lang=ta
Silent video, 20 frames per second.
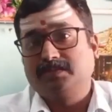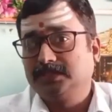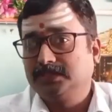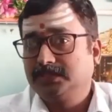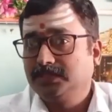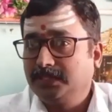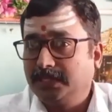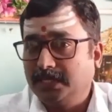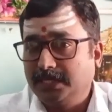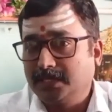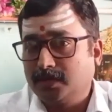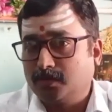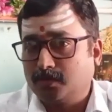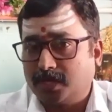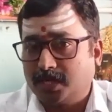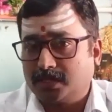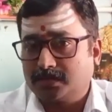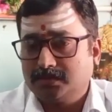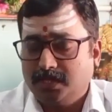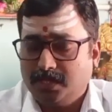அது வந்து
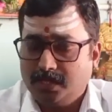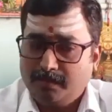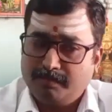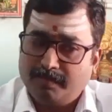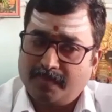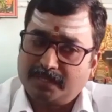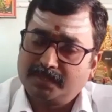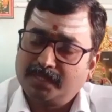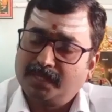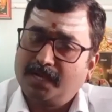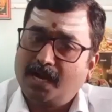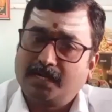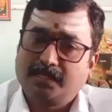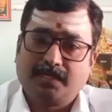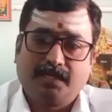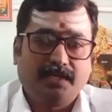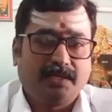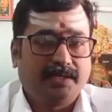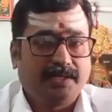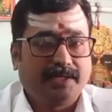இருக்கக்கூடாது மற்ற
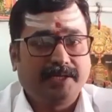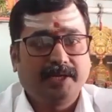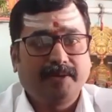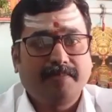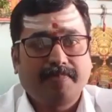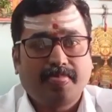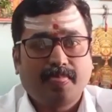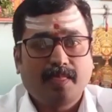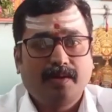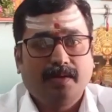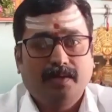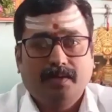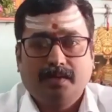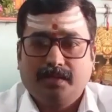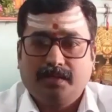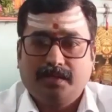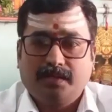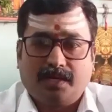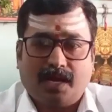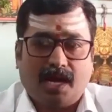நாட்களில் நீங்கள்
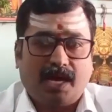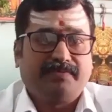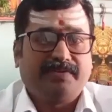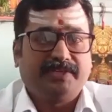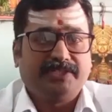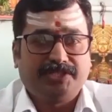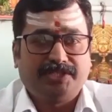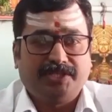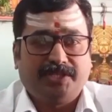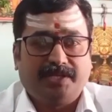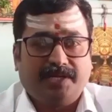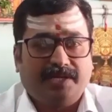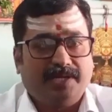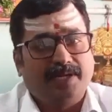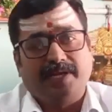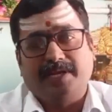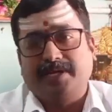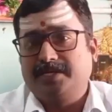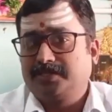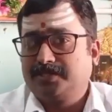நான்
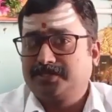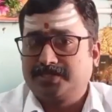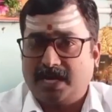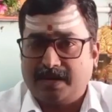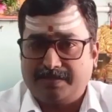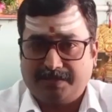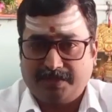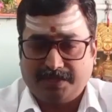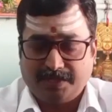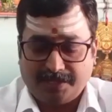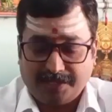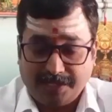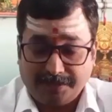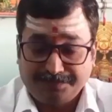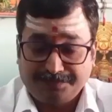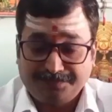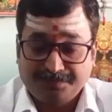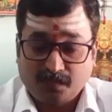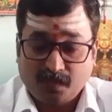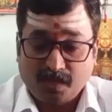வெஜிடேரியன் நீங்கள் எடுத்து
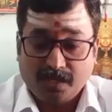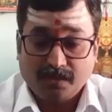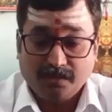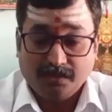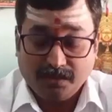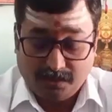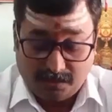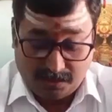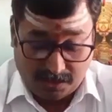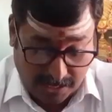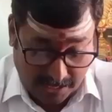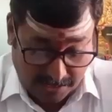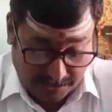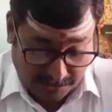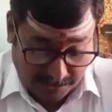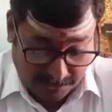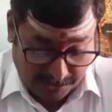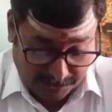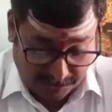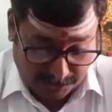சாப்பிட்டுக்கிறலாம்
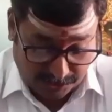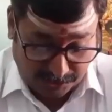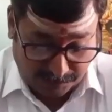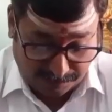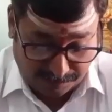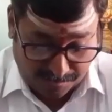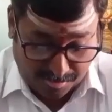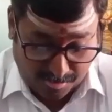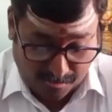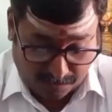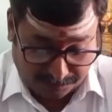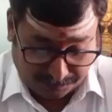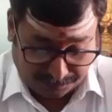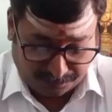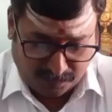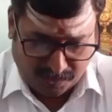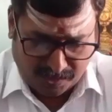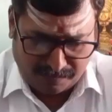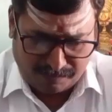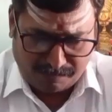அதுக்கடுத்து
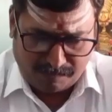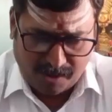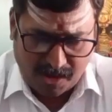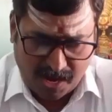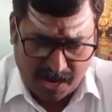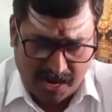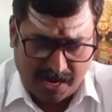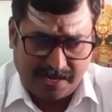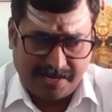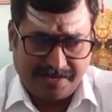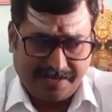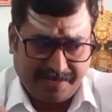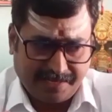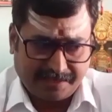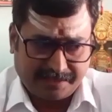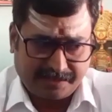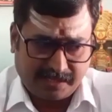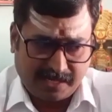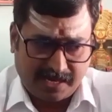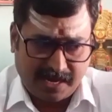மாலை
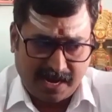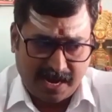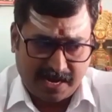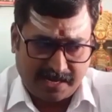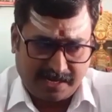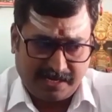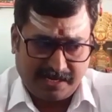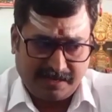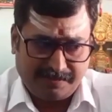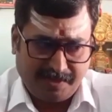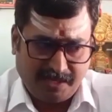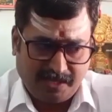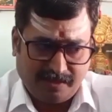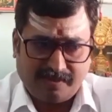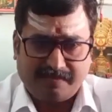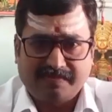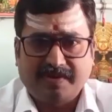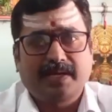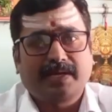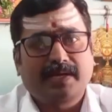நேரத்தில் காலையில்
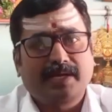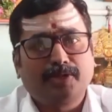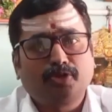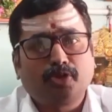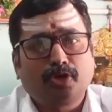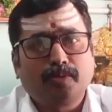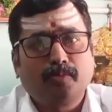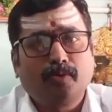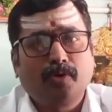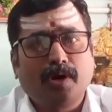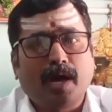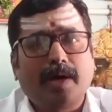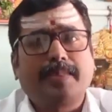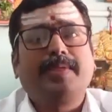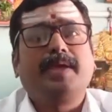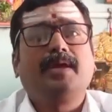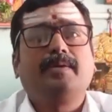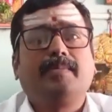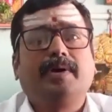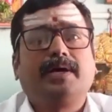எப்படி நம்ம விளக்கு ஏற்றுறோமோ
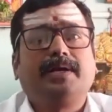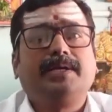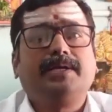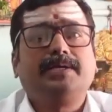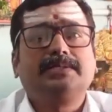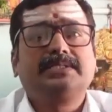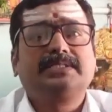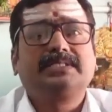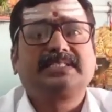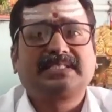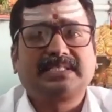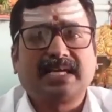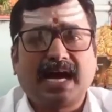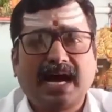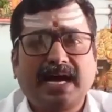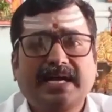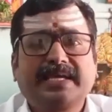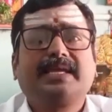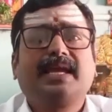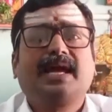அதே மாதிரி
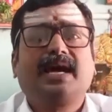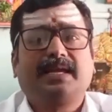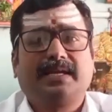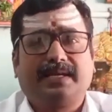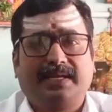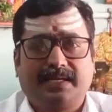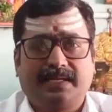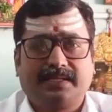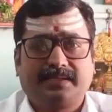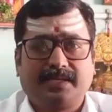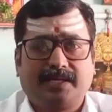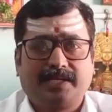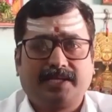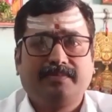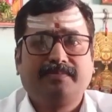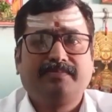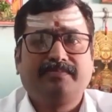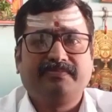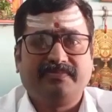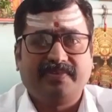சாயங்கால
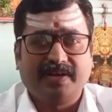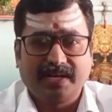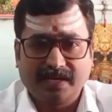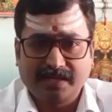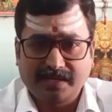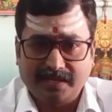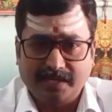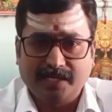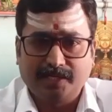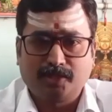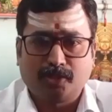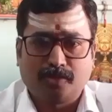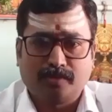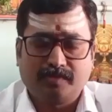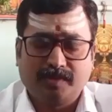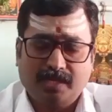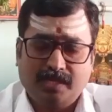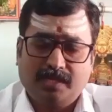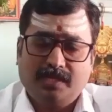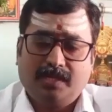நேரத்துலையும் விளக்கு
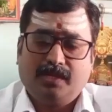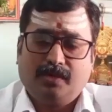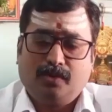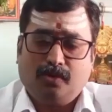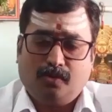ஏற்றணும்